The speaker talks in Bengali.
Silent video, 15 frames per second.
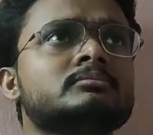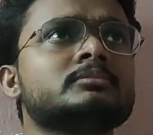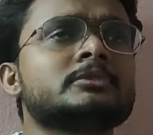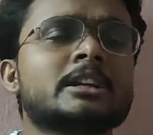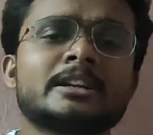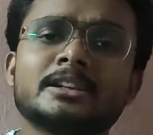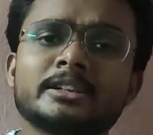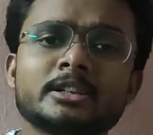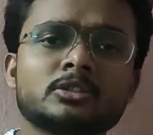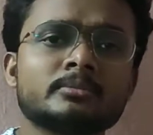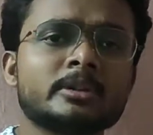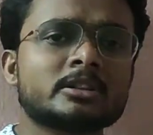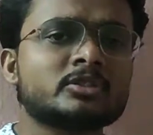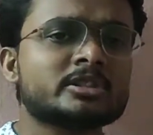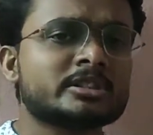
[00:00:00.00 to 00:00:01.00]
চ্যানেলটিকে তোমরা
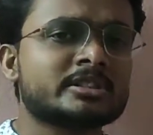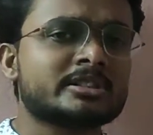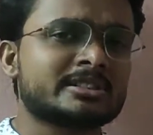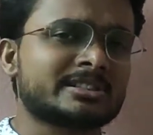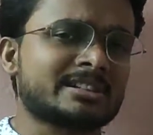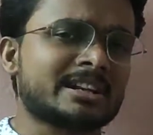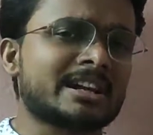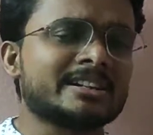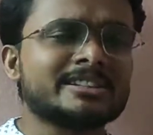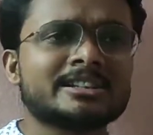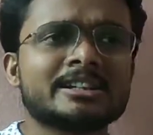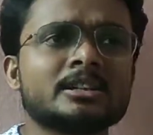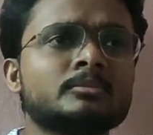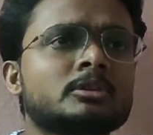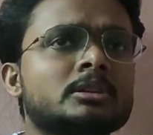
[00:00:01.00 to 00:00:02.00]
একটু স্টাডি
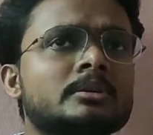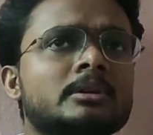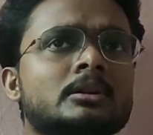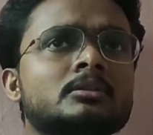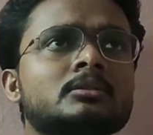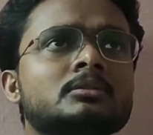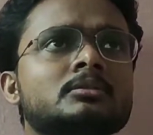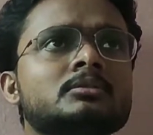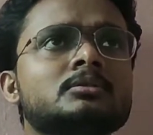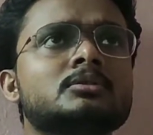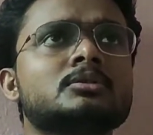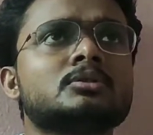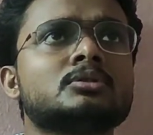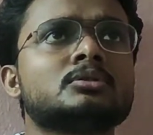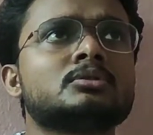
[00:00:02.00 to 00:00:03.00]
চ্যানেল বলতে পারো
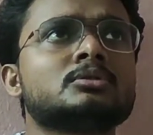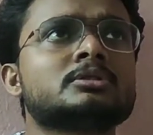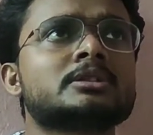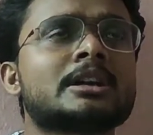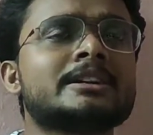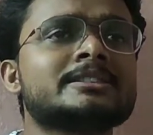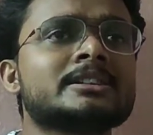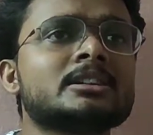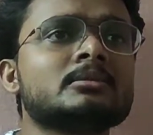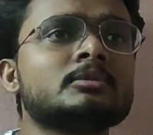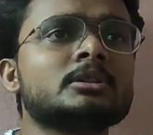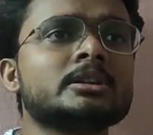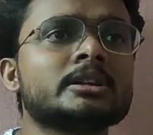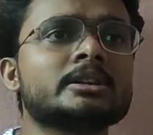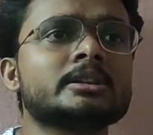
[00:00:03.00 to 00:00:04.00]
তো স্টাডি চ্যানেল
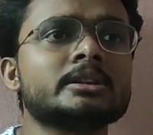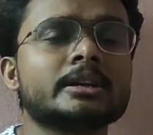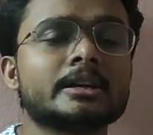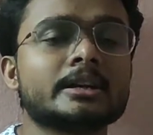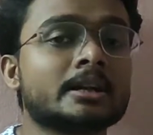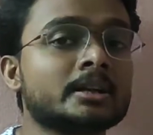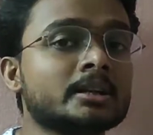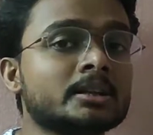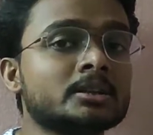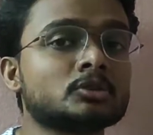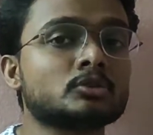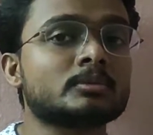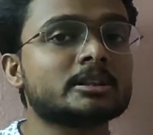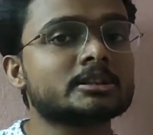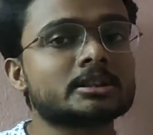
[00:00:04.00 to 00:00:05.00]
বলতে কি এখানে
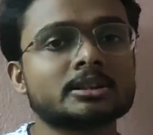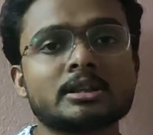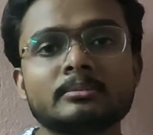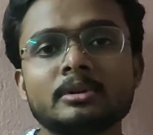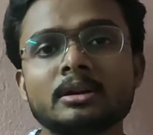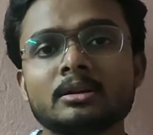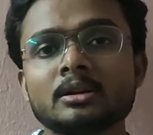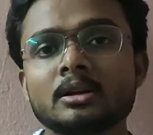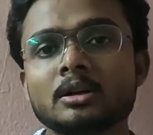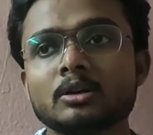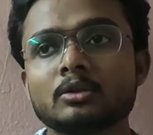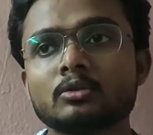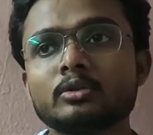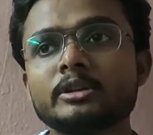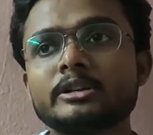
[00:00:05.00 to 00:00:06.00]
তোমাদের সাথে আমার
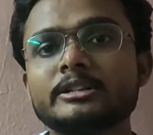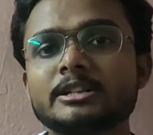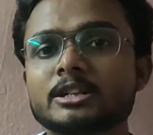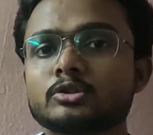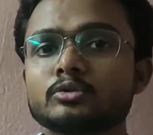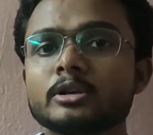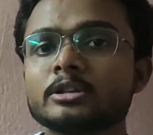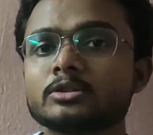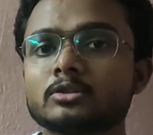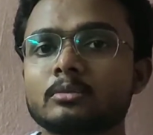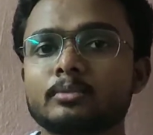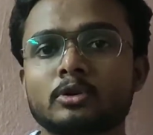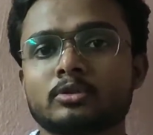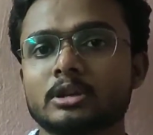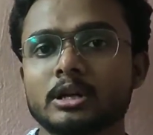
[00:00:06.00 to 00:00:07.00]
কোনো টিচার স্টুডেন্ট
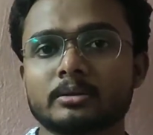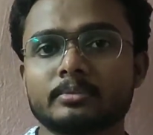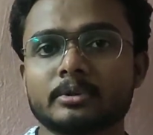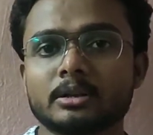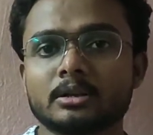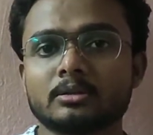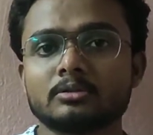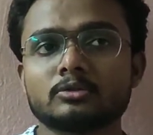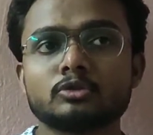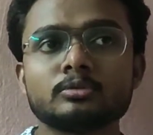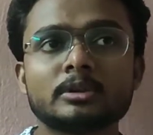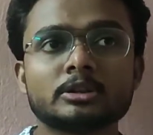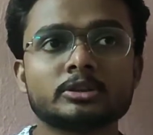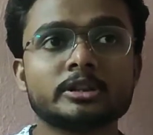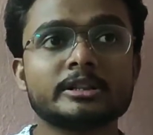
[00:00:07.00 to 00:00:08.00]
সম্পর্ক থাকবে না
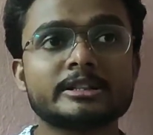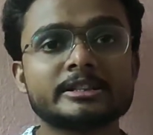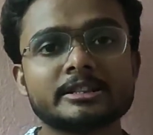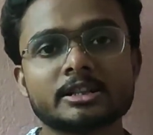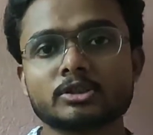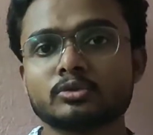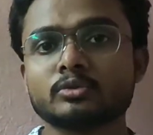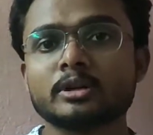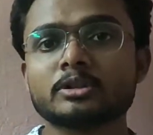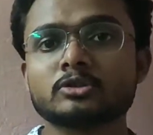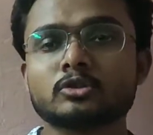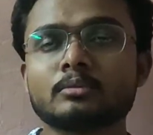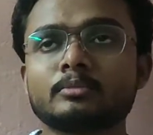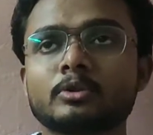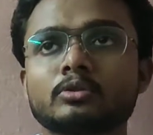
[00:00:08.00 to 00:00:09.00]
শুধুমাত্র টিচার স্টুডেন্ট
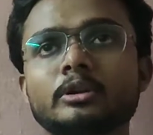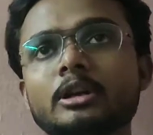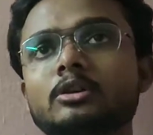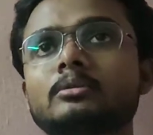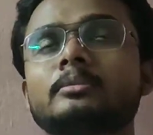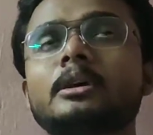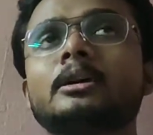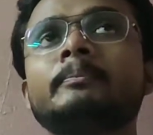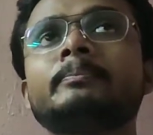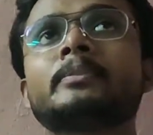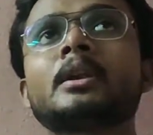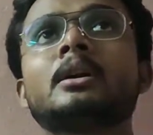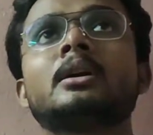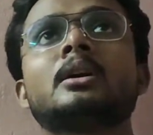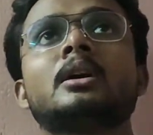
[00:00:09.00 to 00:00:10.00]
সম্পর্ক এরকম না
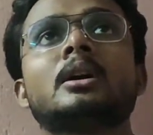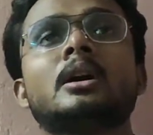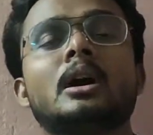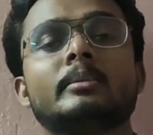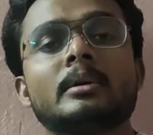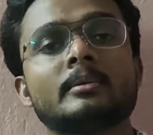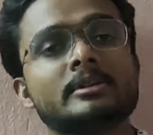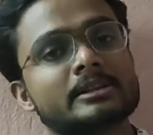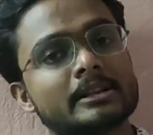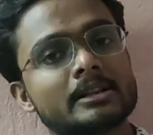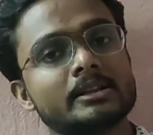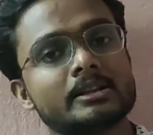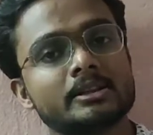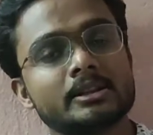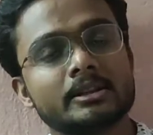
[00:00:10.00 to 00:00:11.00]
আমি আমার
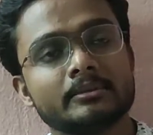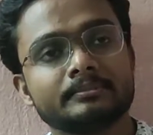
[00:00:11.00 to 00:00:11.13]
চ্যানেলটিতে